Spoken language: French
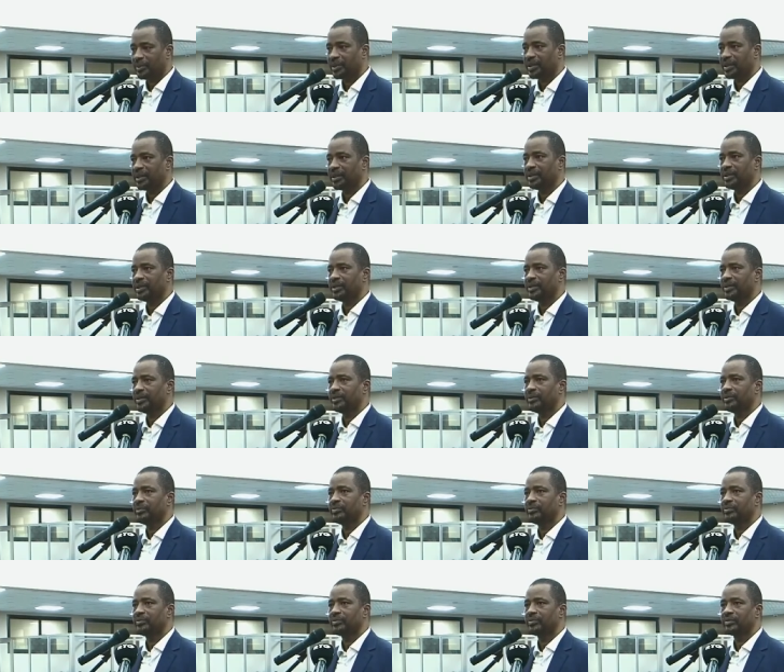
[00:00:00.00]
euh,
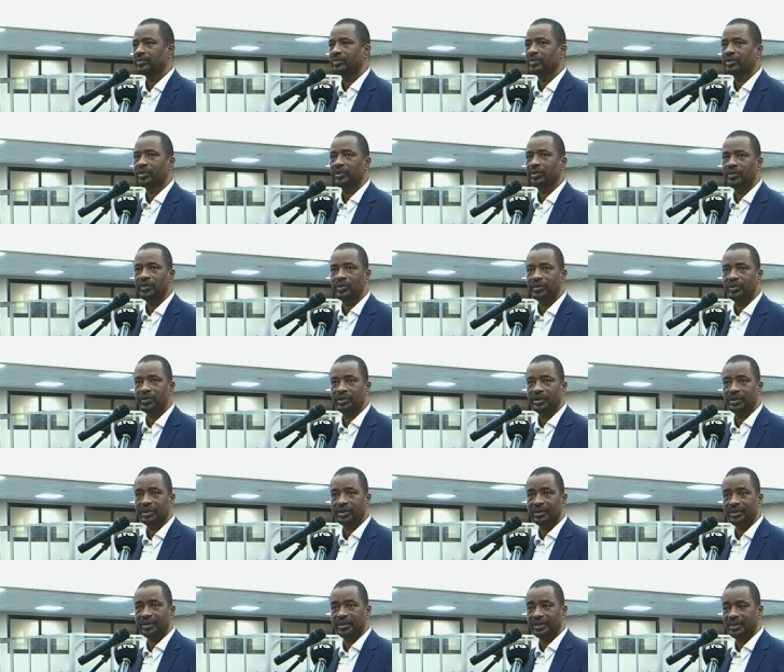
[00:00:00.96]
que le
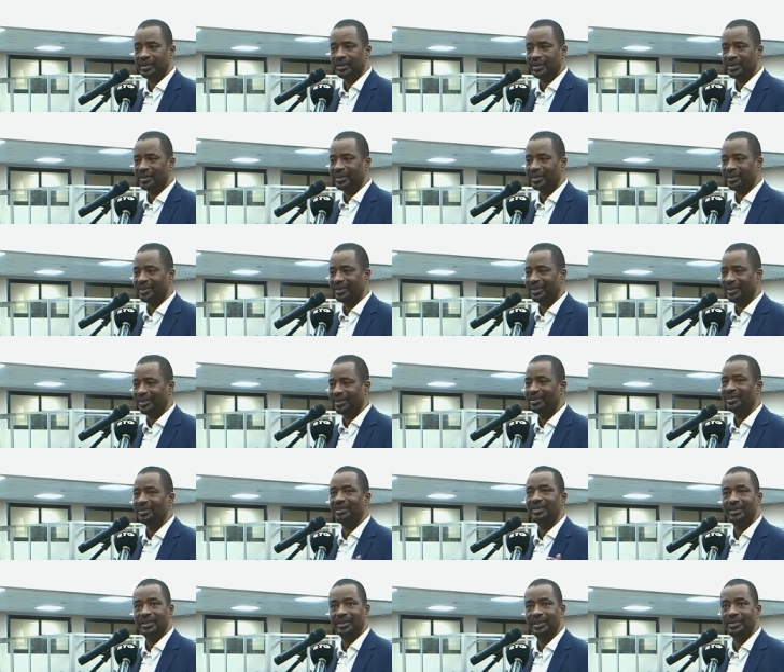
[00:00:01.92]

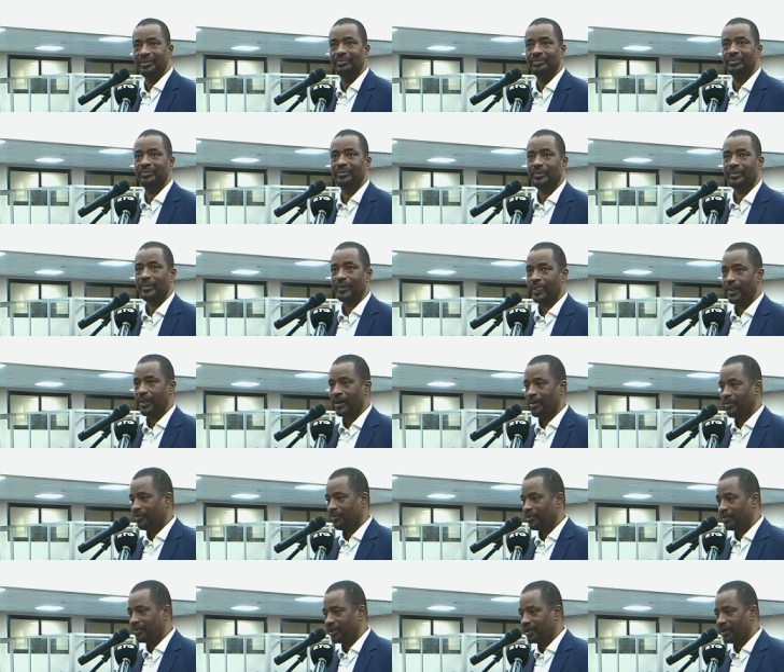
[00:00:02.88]
CNDD
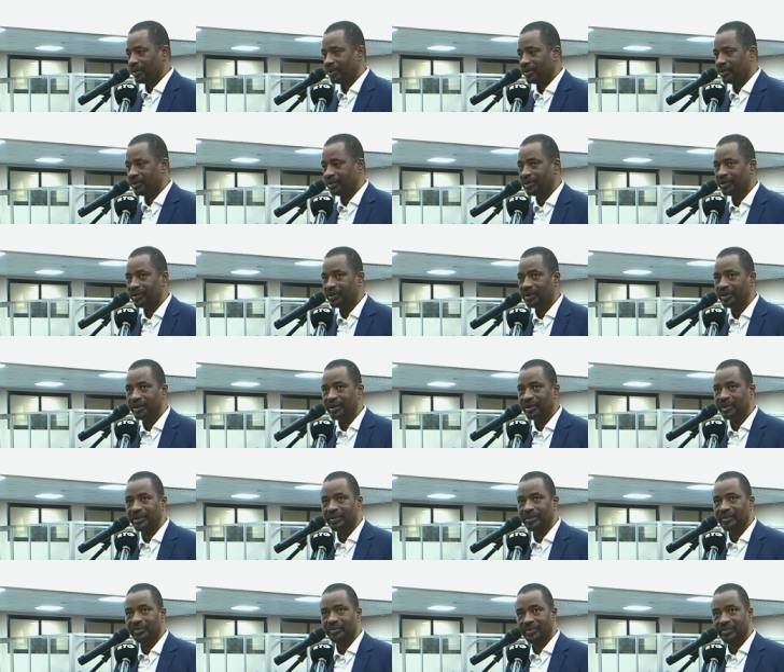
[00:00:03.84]
ait
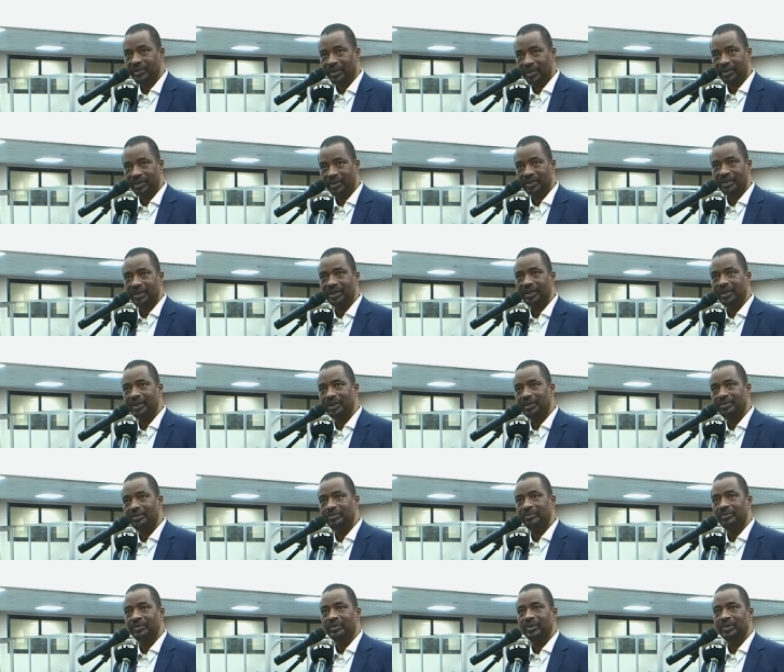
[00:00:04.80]
été installé,